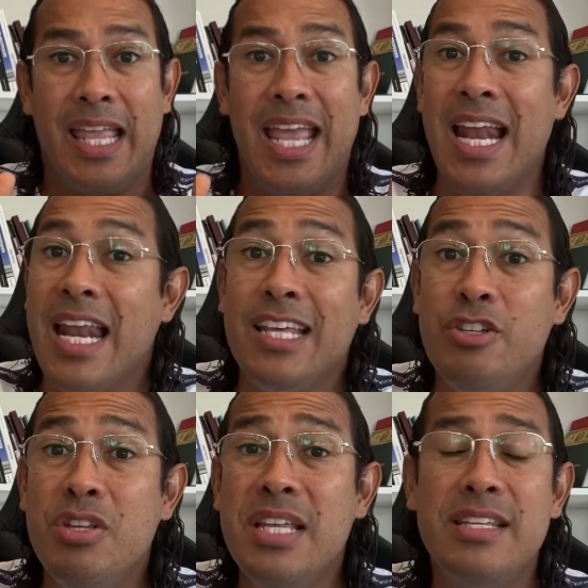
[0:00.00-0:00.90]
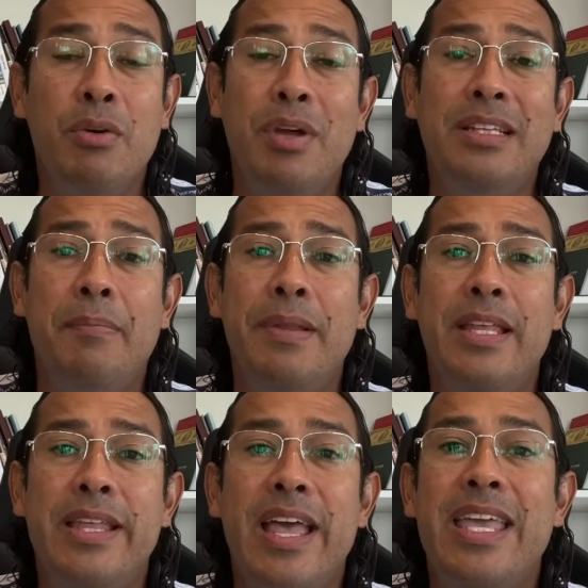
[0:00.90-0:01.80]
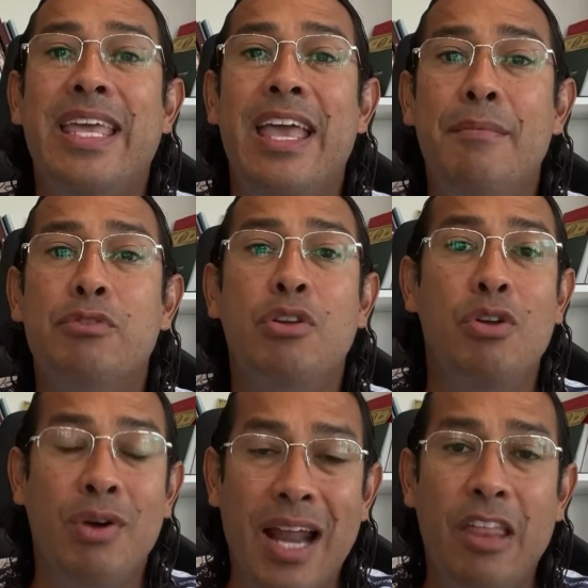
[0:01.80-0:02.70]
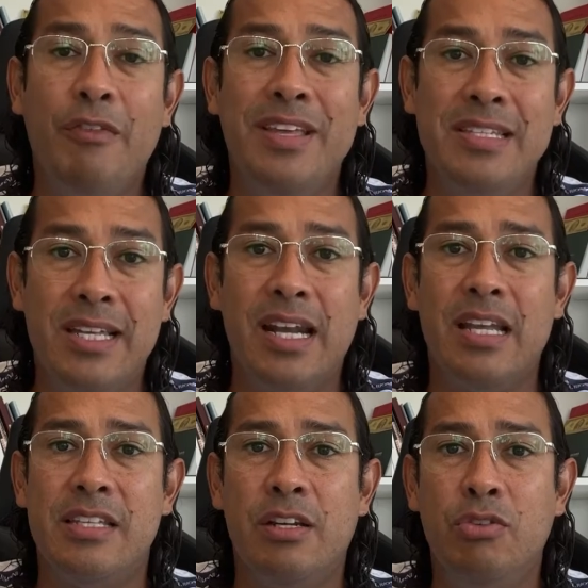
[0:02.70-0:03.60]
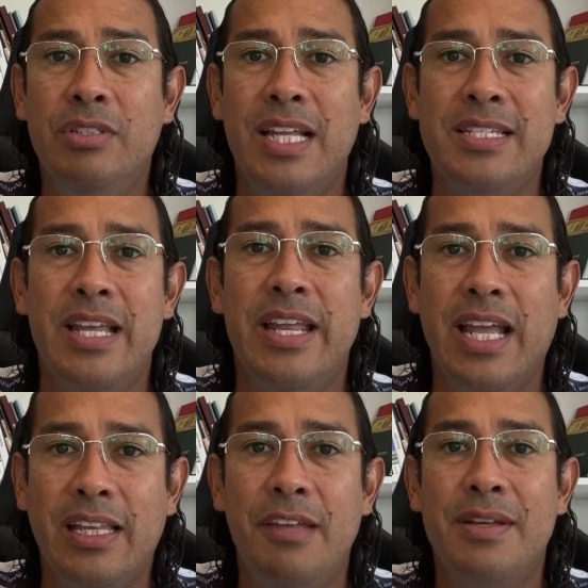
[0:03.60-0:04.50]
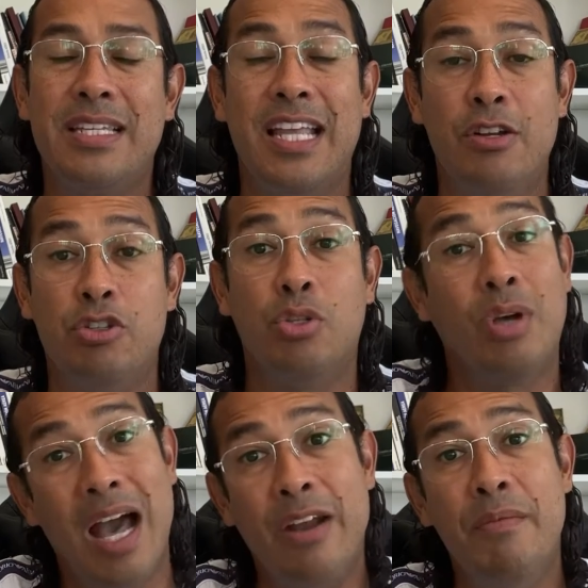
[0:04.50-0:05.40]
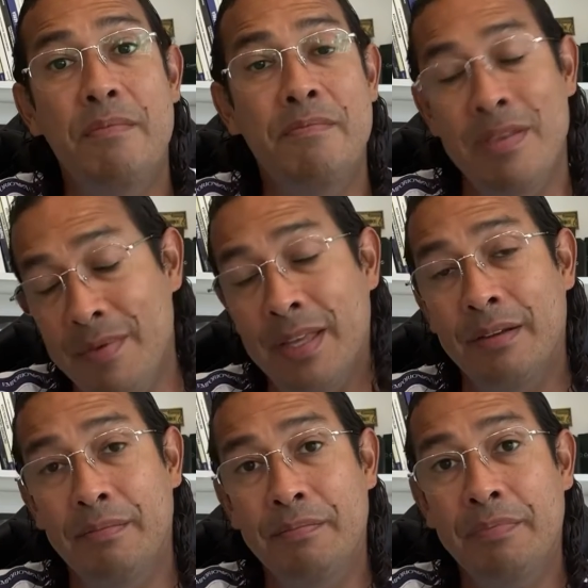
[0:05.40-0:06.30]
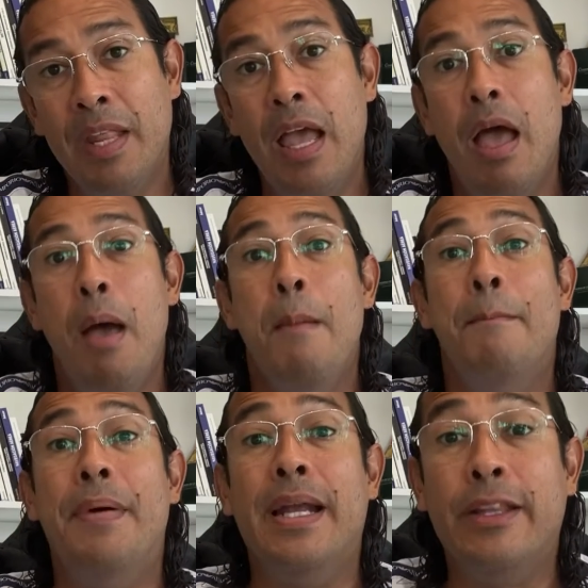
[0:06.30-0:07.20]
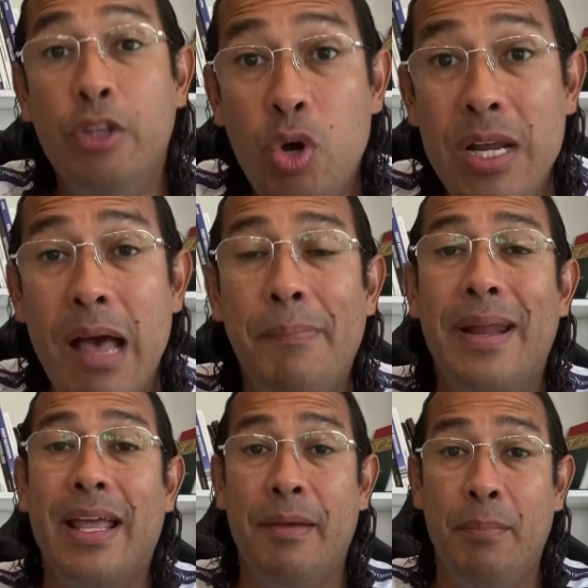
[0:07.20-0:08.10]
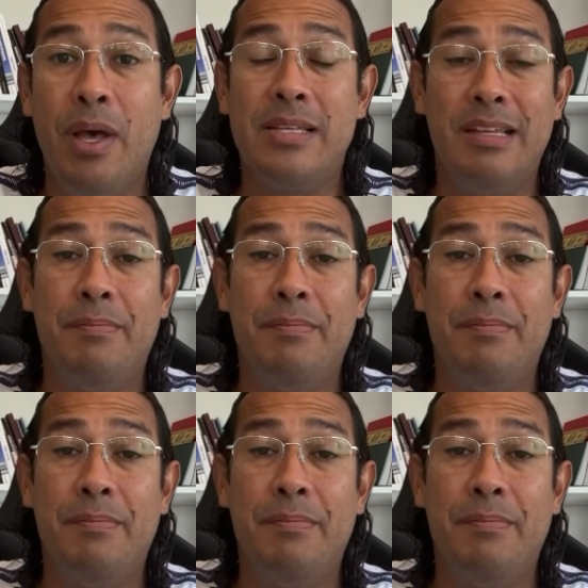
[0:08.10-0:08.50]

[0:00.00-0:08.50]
que la lección ya se encuentra aprendida y que hemos logrado vencer las circunstancias negativas que nos tocaron vivir. Perdona para que puedas ser